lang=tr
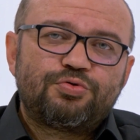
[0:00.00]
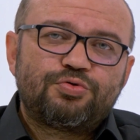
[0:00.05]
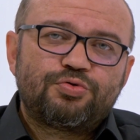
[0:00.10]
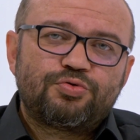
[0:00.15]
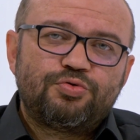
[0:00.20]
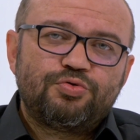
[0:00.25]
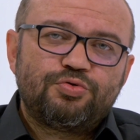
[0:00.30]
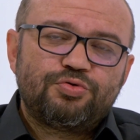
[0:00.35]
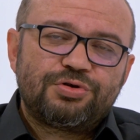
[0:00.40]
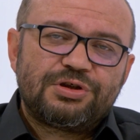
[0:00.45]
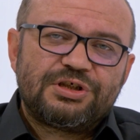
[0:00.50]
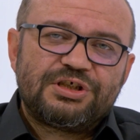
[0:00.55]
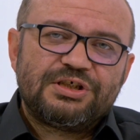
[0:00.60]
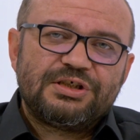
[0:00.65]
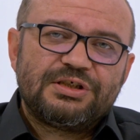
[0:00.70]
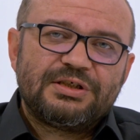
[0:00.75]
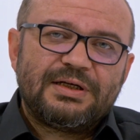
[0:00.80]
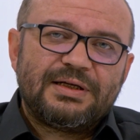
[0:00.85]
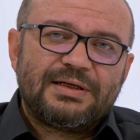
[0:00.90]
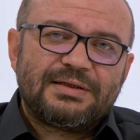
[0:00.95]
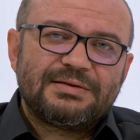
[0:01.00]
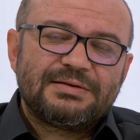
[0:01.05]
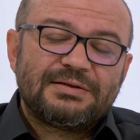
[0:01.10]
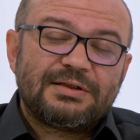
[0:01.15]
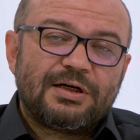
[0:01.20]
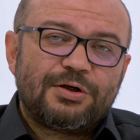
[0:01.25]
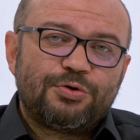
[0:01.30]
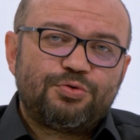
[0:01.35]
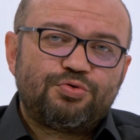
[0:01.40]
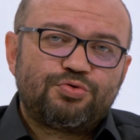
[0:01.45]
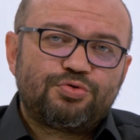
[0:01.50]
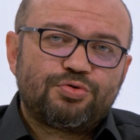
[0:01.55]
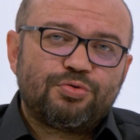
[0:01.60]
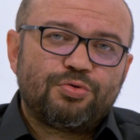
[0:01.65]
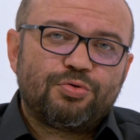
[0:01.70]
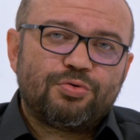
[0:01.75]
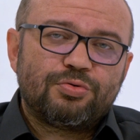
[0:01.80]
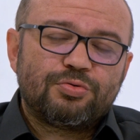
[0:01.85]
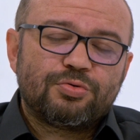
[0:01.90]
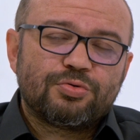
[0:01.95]
kurduğu şiirlerin daha güçlü
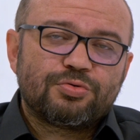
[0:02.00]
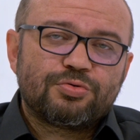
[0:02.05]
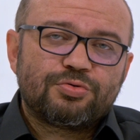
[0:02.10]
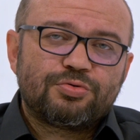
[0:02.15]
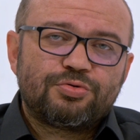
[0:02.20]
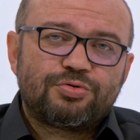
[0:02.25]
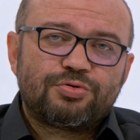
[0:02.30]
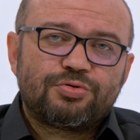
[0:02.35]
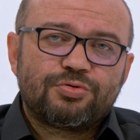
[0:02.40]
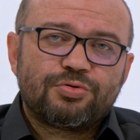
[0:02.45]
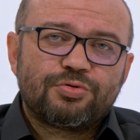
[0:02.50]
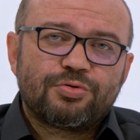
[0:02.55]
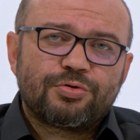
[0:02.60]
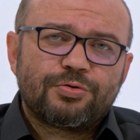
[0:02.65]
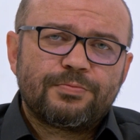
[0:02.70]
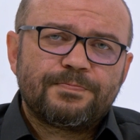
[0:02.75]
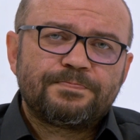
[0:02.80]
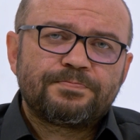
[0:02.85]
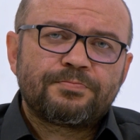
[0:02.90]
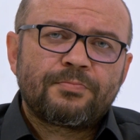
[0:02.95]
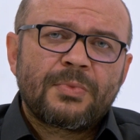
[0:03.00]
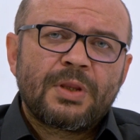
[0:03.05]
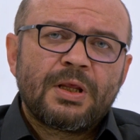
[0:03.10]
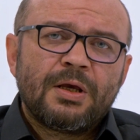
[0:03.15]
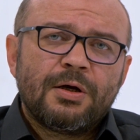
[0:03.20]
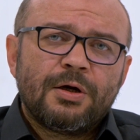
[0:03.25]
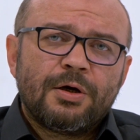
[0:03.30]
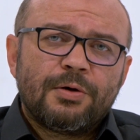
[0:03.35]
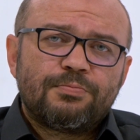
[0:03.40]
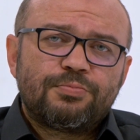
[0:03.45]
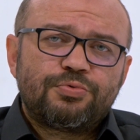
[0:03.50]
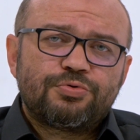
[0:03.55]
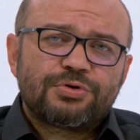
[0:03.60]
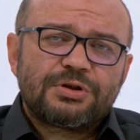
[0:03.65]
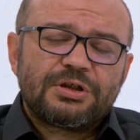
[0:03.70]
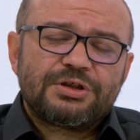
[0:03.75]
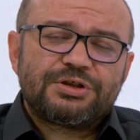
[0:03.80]
olduğunu düşünüyorum. Burada